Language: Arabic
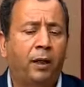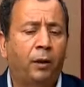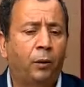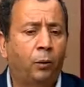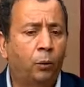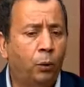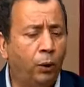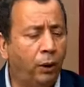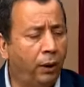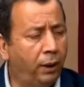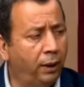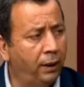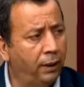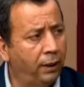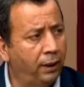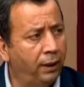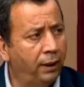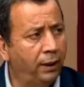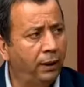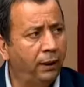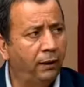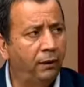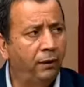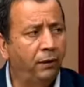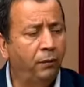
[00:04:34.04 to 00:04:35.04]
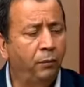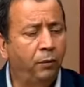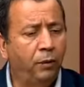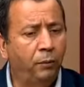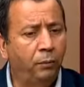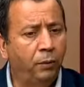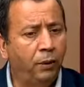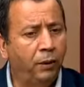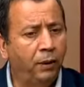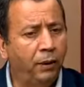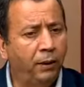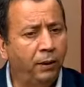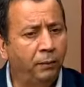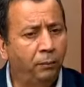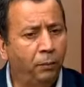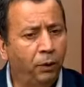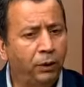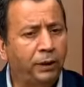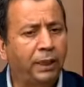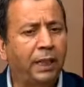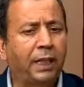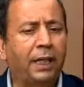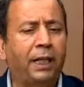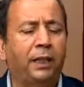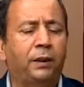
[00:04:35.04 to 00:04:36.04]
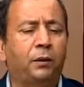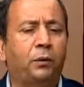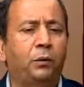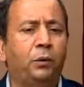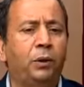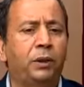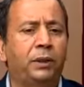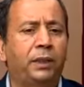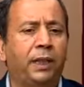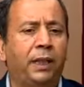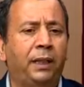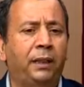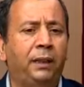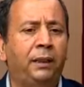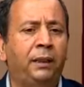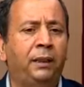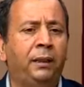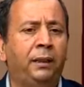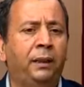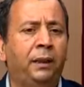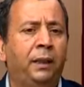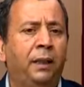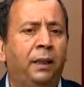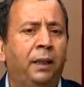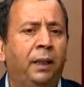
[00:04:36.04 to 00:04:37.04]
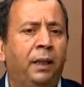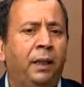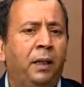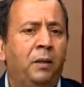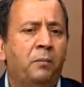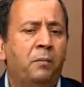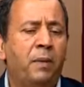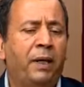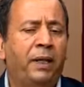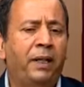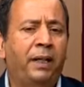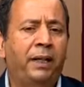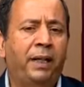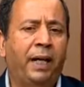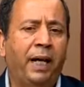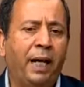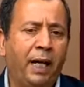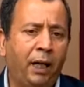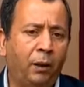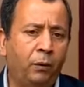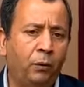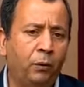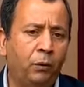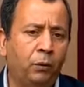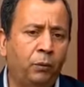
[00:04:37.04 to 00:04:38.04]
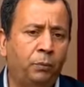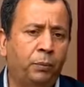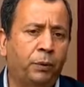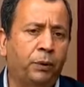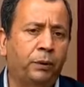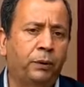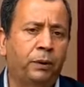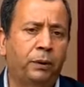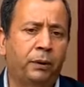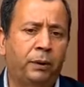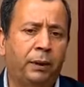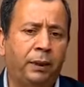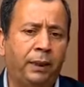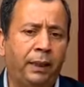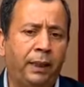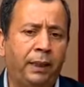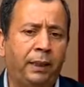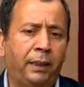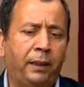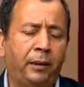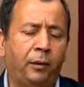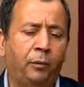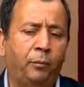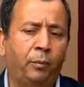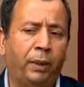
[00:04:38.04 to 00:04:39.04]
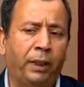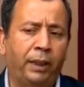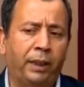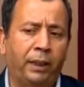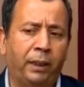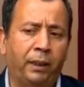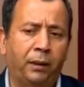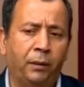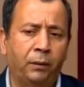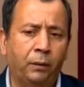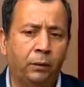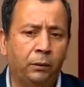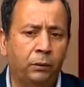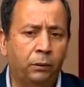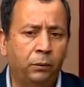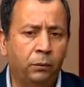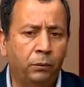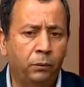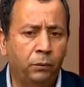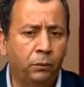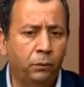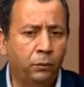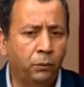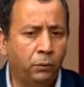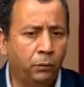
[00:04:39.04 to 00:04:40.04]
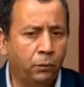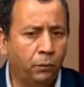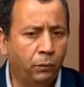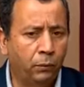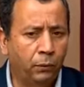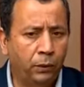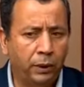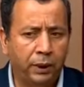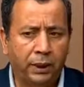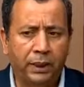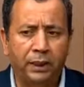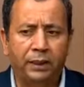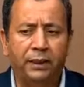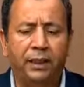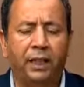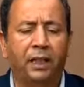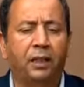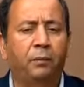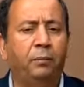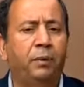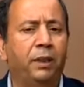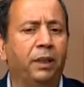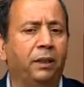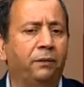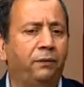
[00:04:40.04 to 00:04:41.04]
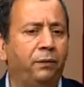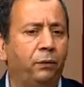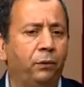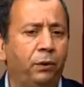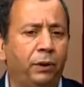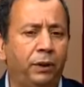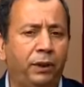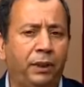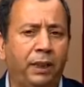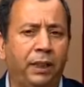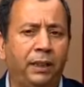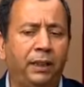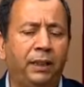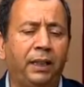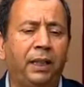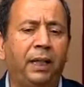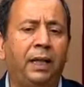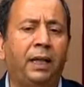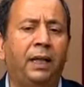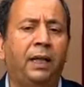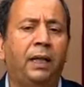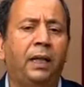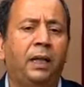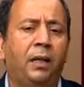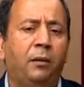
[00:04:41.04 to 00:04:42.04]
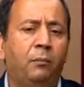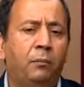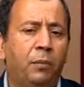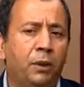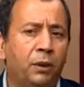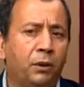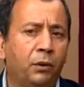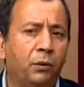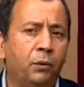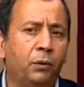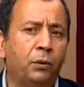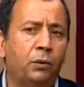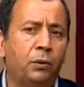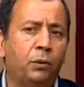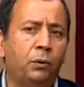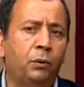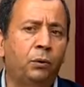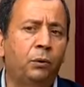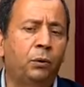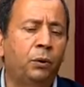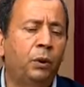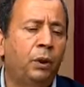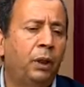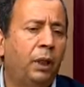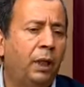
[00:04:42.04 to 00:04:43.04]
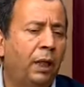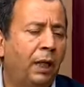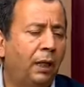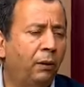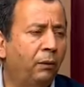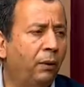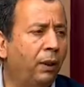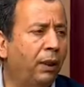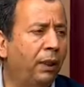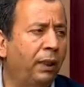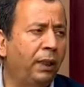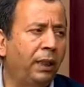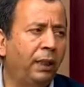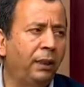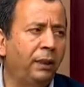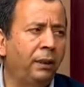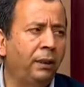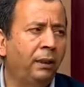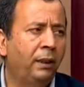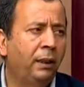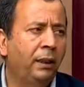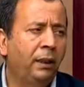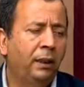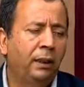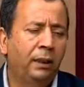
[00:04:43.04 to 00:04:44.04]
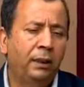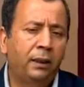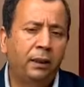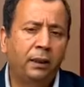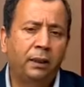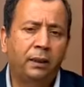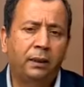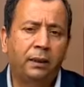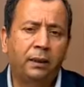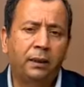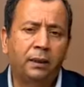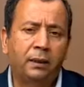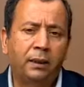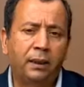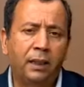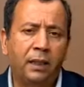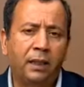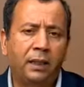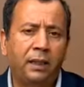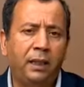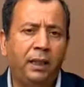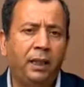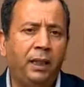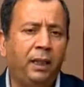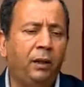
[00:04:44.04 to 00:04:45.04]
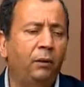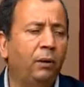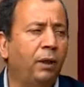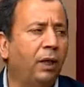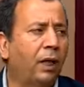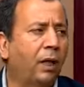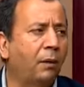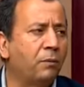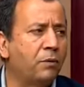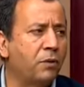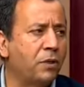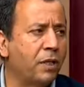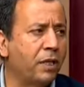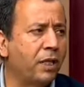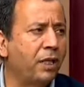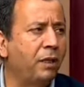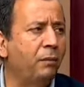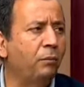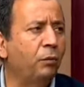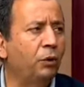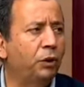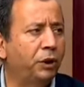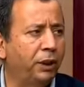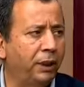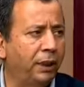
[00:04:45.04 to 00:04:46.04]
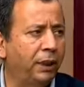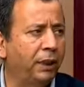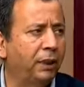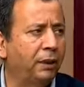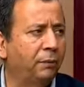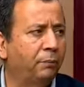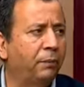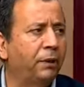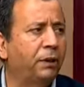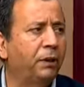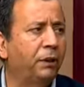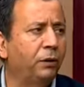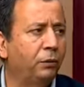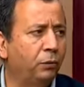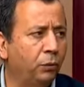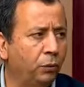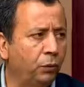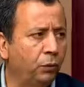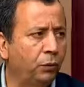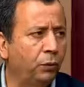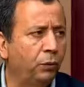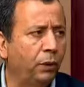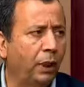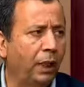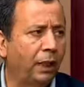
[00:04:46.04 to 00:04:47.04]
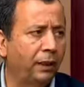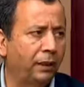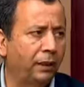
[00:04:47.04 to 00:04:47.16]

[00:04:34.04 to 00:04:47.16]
والملتقى تونس هذه معنا نحاولوا بقدره الله معناها وثقتنا كبيره في وليداتنا باش نوصلوا حوالي 30 ولا 35 مشاك باش يكونوا